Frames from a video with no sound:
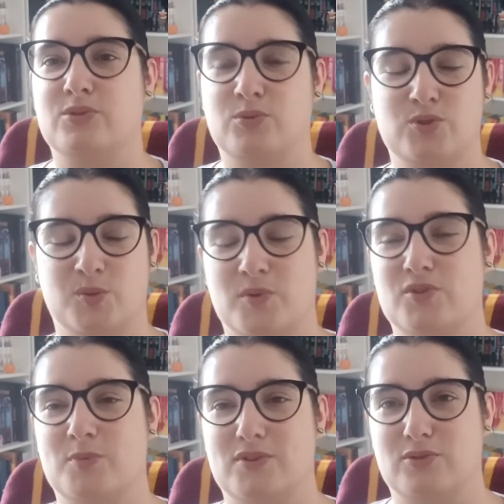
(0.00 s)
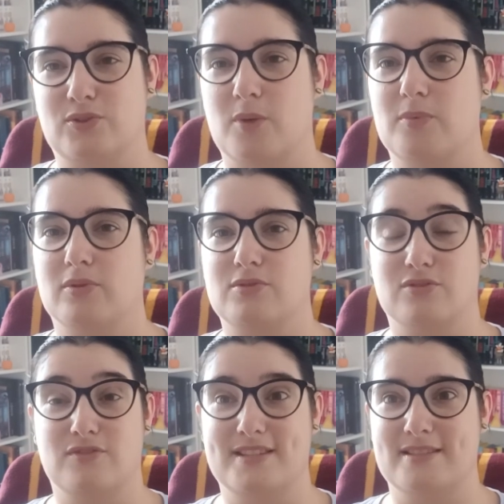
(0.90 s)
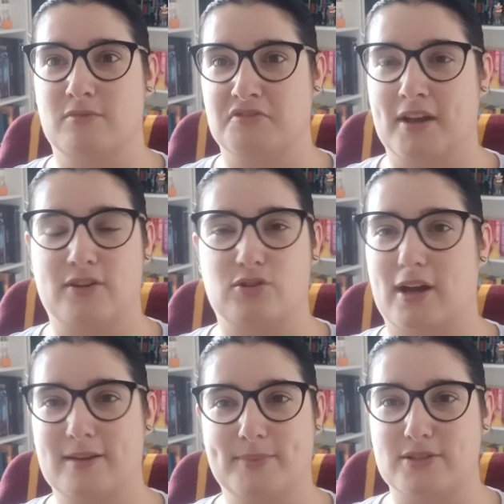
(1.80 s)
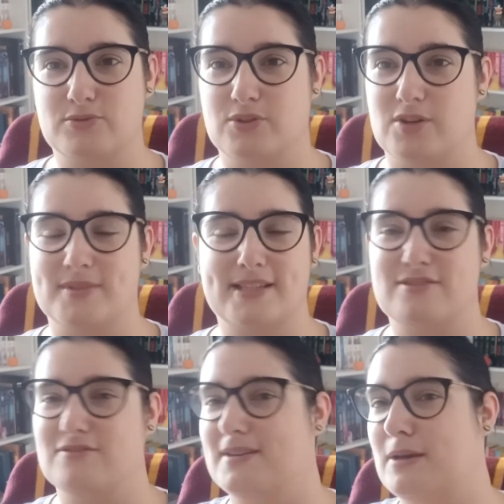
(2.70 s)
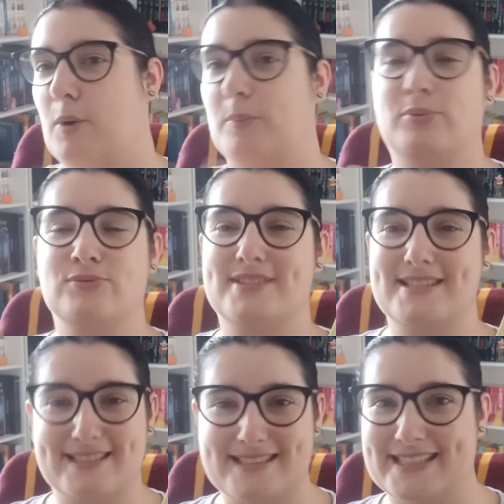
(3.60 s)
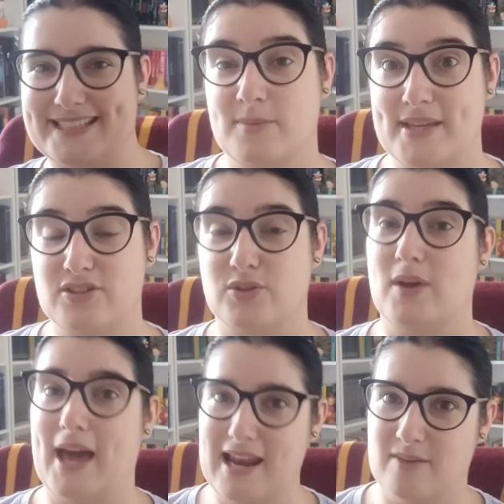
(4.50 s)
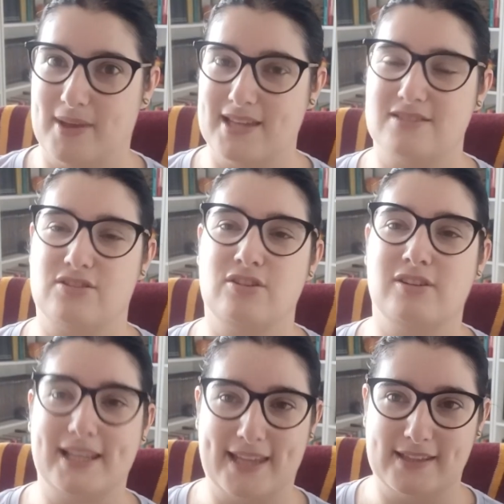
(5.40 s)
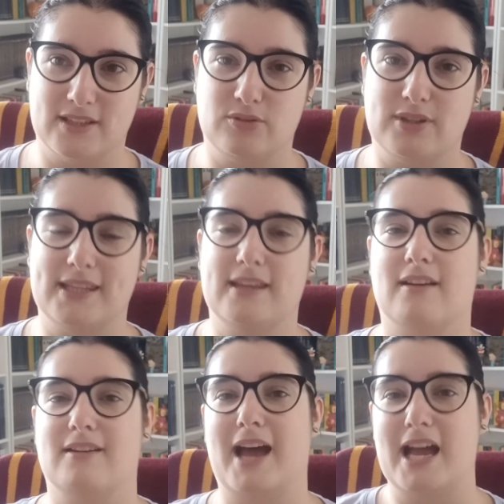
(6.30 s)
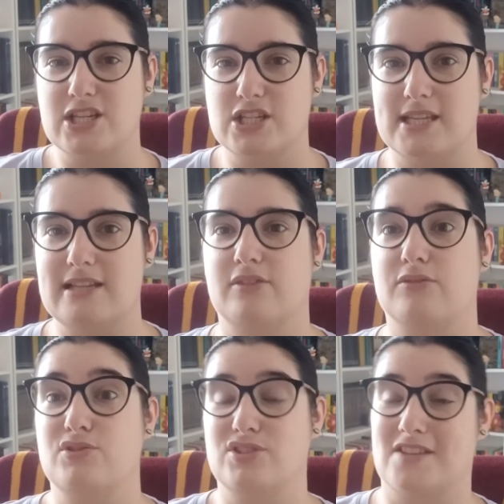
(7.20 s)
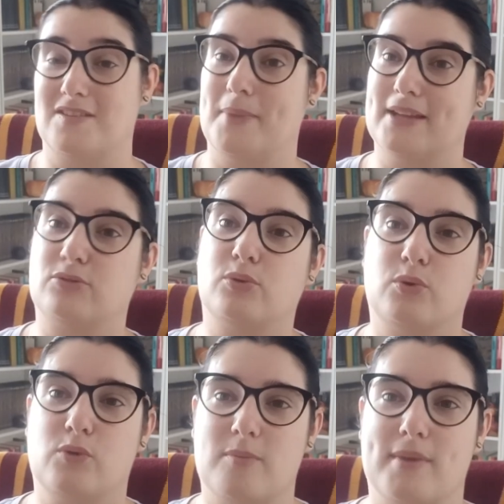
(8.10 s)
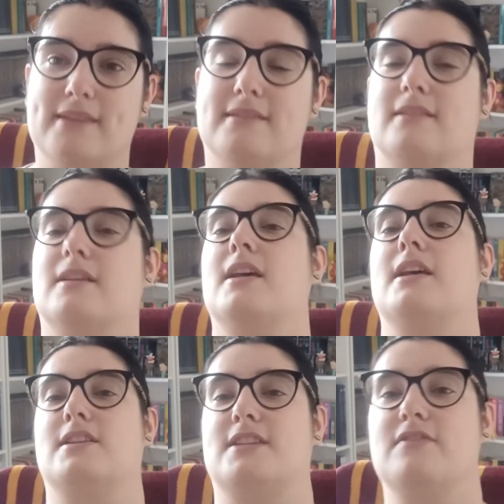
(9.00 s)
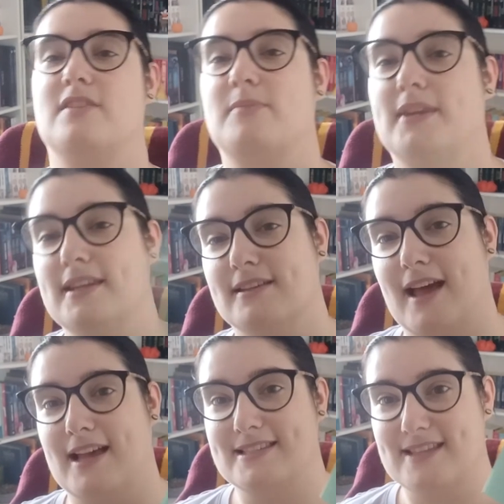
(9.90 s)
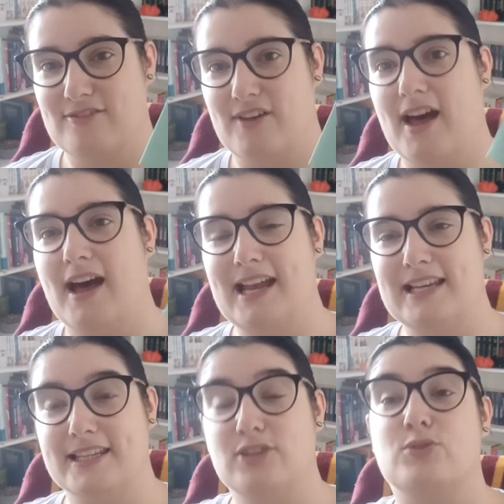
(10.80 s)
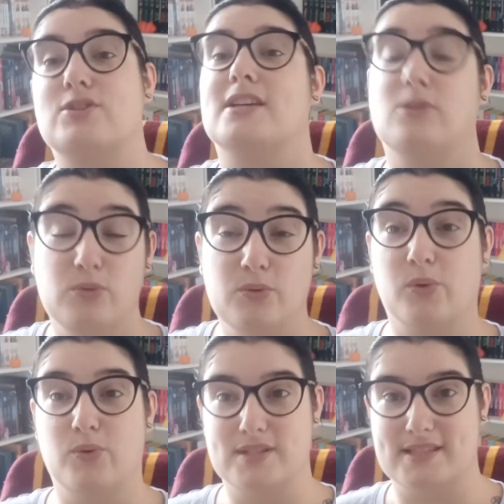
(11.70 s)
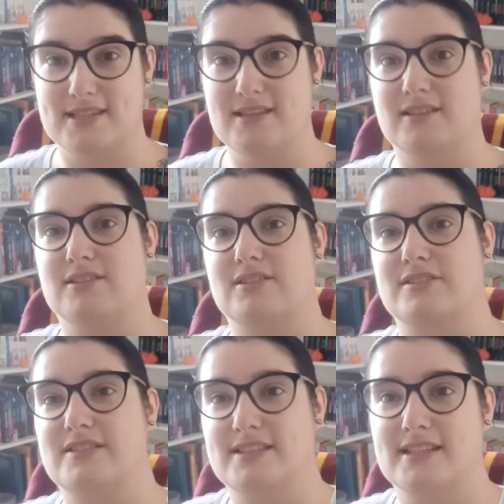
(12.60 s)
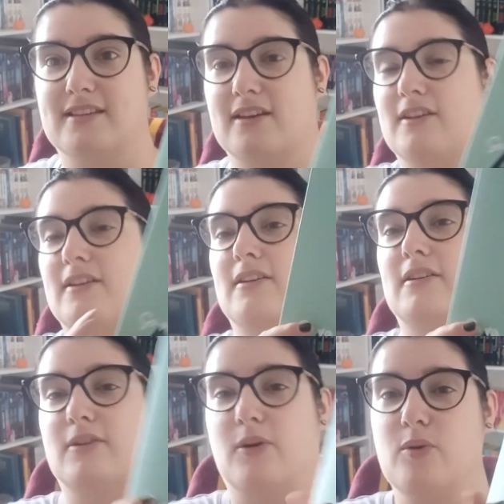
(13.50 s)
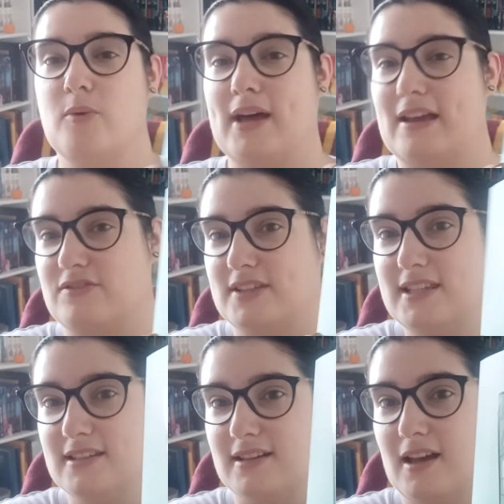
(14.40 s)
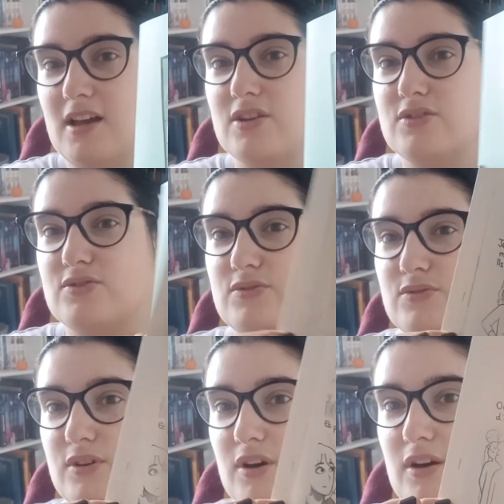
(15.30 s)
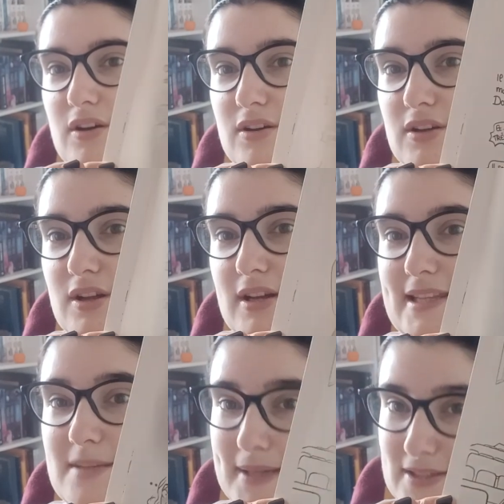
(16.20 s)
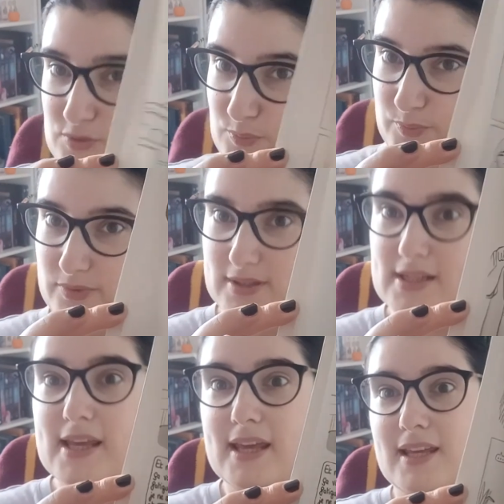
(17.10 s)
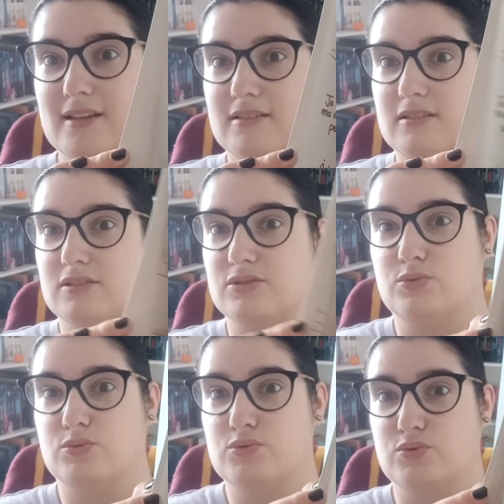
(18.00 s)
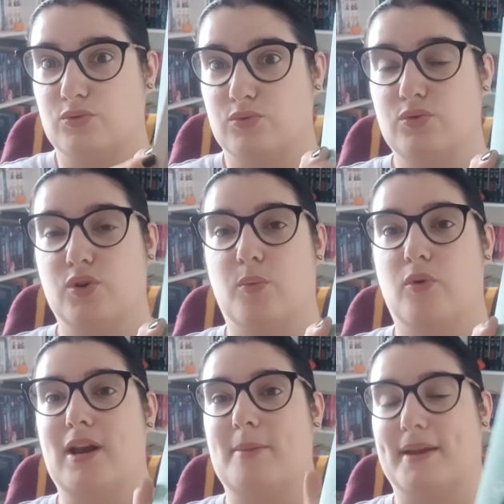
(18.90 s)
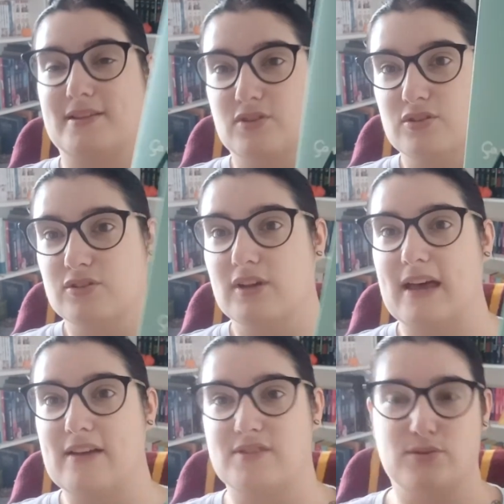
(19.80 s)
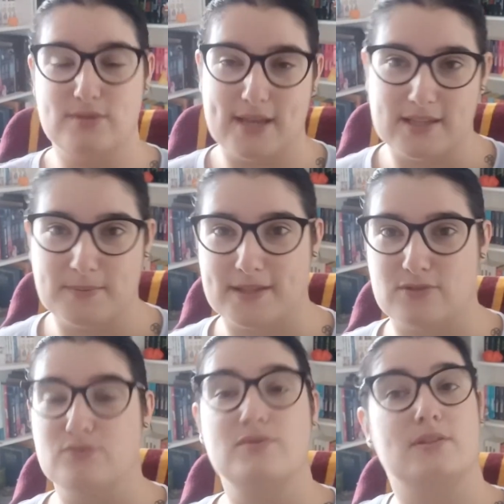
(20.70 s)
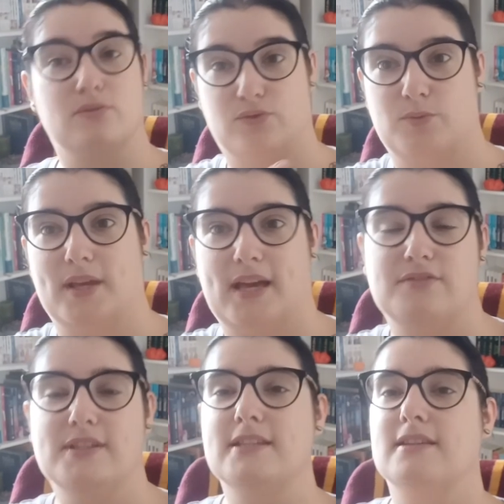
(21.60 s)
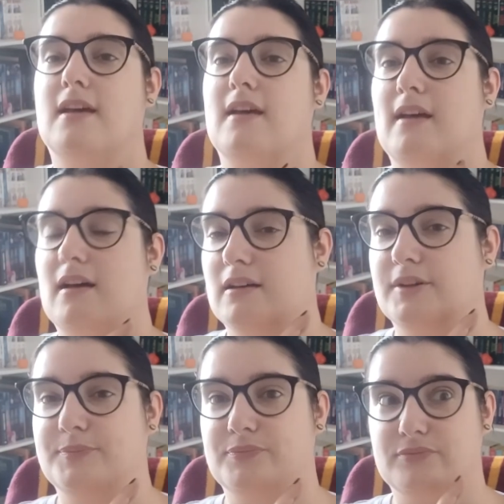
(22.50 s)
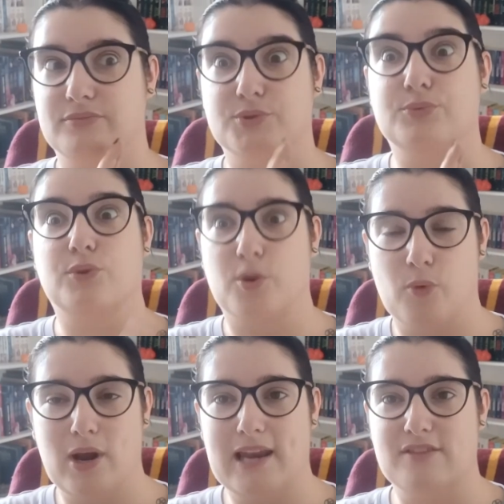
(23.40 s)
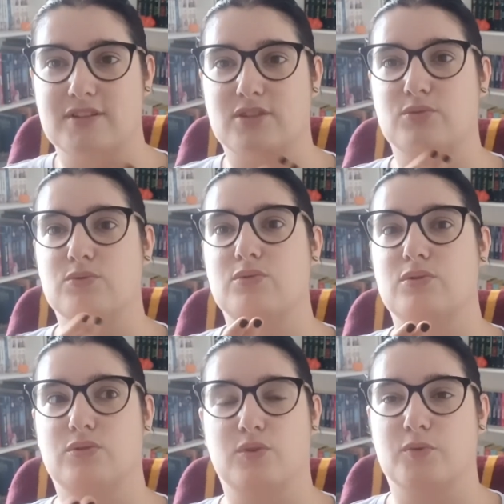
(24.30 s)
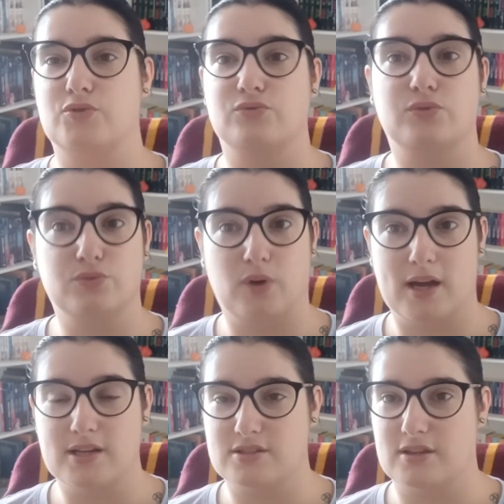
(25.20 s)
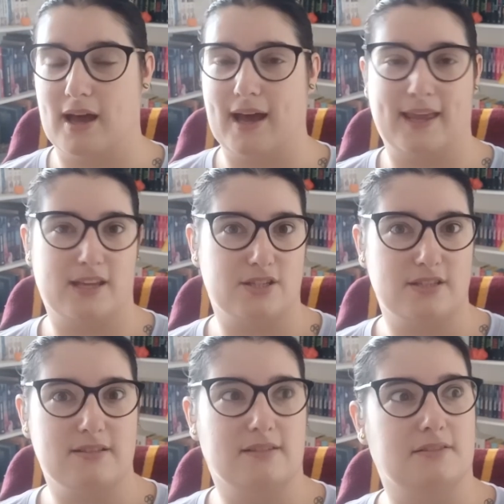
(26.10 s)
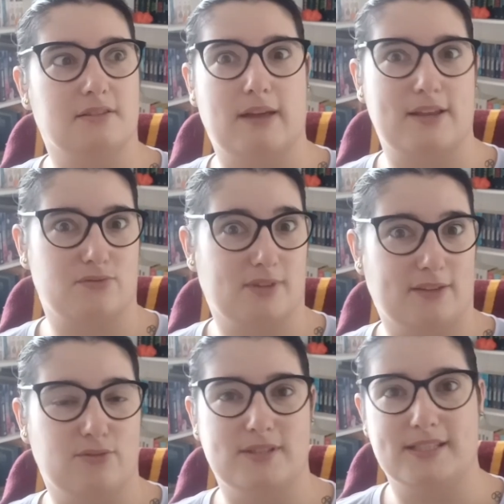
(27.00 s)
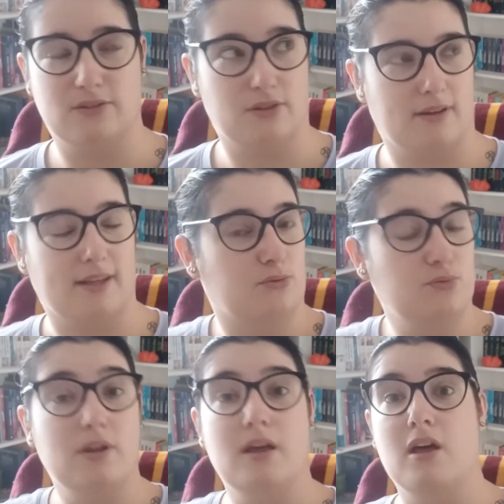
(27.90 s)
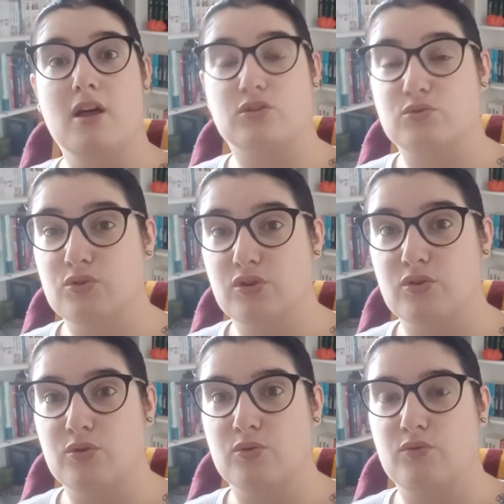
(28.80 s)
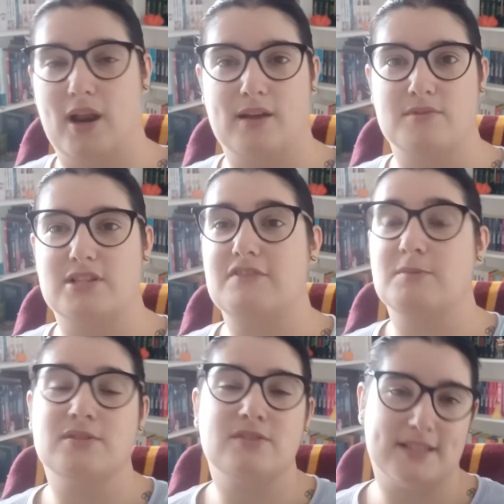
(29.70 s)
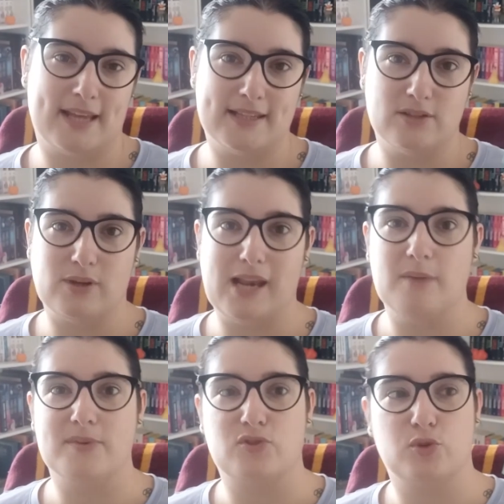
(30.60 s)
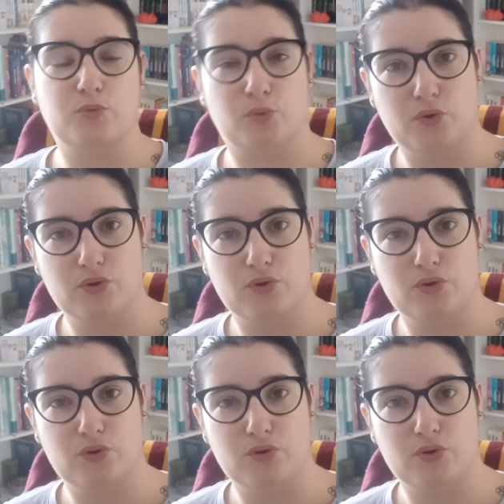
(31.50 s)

Donc je pense qu'au mois d'octobre, je vais essayer de m'en faire genre un par jour, comme ça je vais poncer cette série. Et parce que à la base, dans la catégorie Achille, vu que je savais pas trop quoi mettre, j'avais mis Ça va aller, que j'ai lu aussi. C'est un roman graphique sur la dépression et euh, donc du coup comment la personne a vécu sa dépression, c'est autobiographique, euh, donc comment elle l'a vécu, comment son entourage a réagi euh, à son diagnostic et tout. Donc voilà, je l'avais mis dans cette catégorie-là parce que pour